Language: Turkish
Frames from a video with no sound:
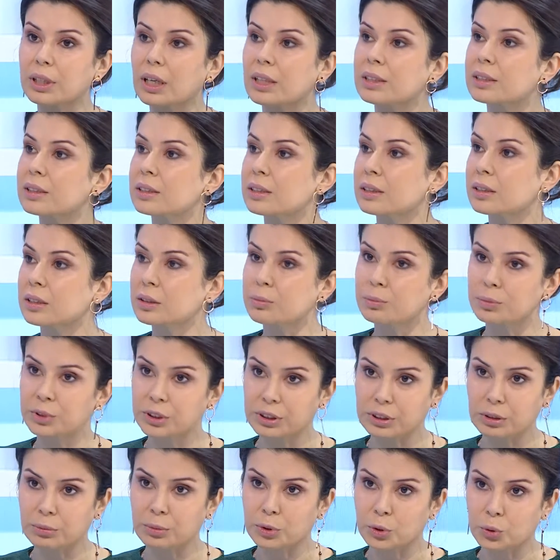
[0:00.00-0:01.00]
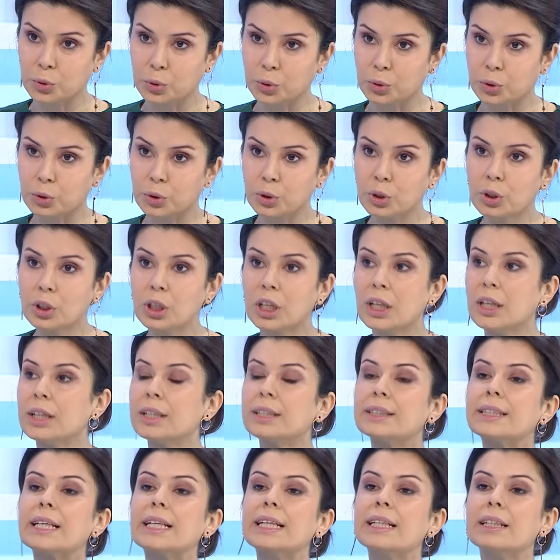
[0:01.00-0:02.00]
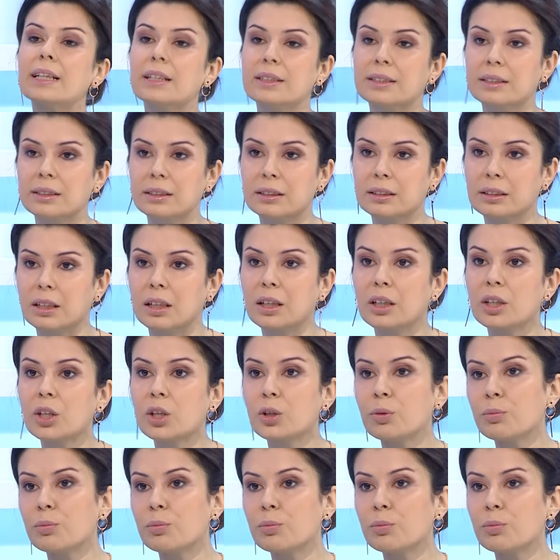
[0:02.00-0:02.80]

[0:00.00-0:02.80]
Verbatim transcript: rahatsızlıkmış gibi düşünülüyor. Evet. Değil aslında.